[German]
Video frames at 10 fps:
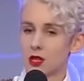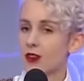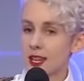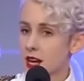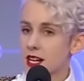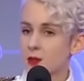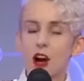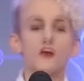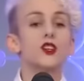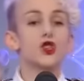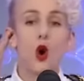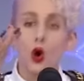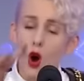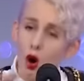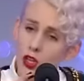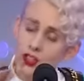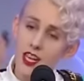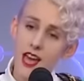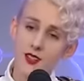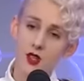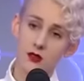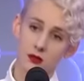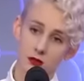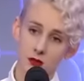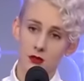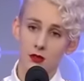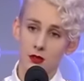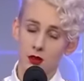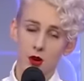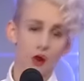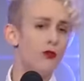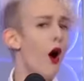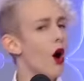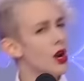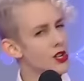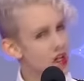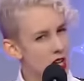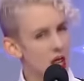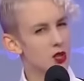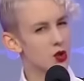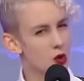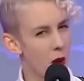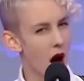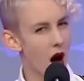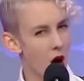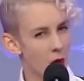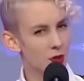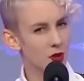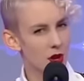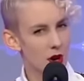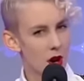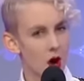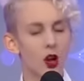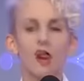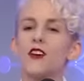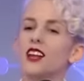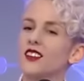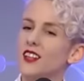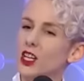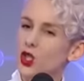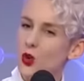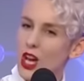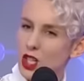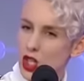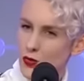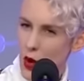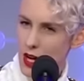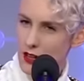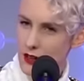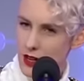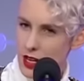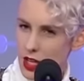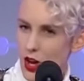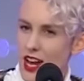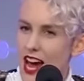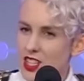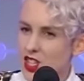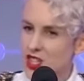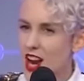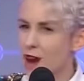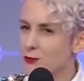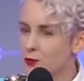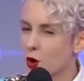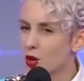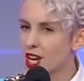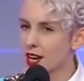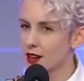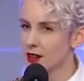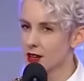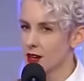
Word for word: Ich weiß ja nicht mal, wieso kochen die jetzt? Wollen die das überhaupt? Oder werden die dazu gezwungen? So eine Art Snuff-Cooking.